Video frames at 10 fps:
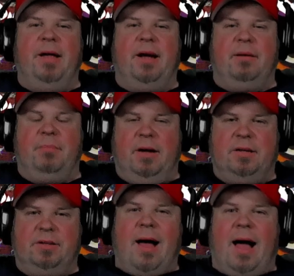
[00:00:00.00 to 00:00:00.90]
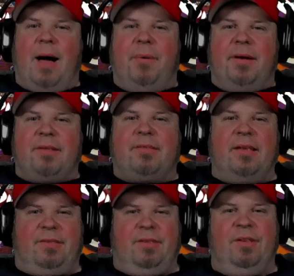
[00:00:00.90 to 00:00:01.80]
gemacht. Aber dass
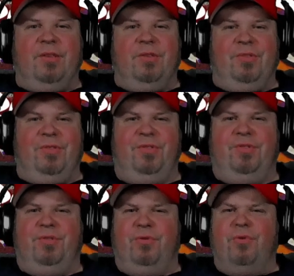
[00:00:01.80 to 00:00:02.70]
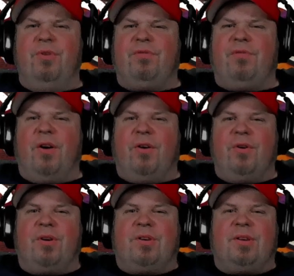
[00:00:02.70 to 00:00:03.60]
das so ein
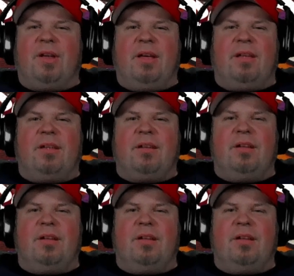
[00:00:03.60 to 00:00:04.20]
verrückter